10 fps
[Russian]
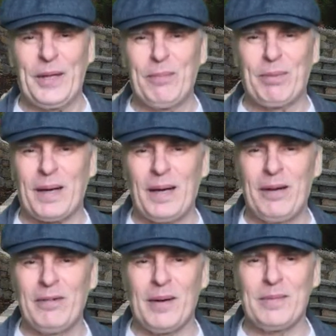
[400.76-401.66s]
не пора
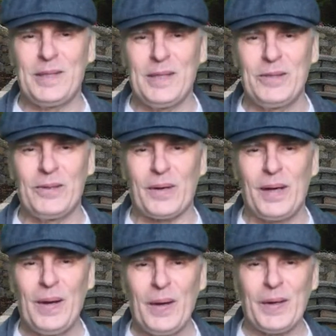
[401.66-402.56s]
ли вам, сеньор
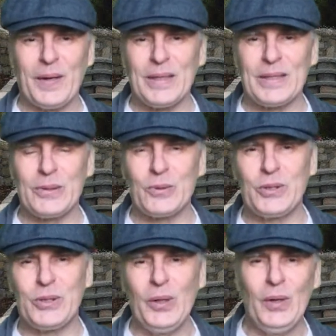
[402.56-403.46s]

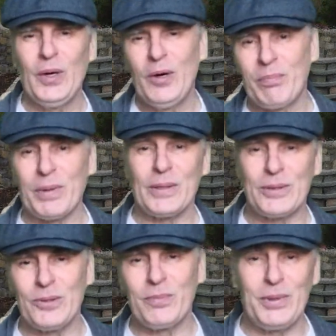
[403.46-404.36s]
Грызучо,
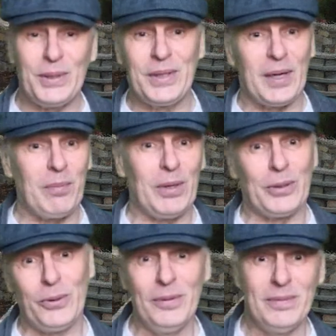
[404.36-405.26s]
приступить к
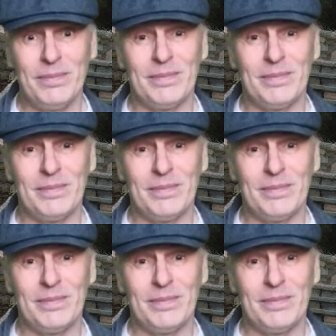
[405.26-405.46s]
обеду?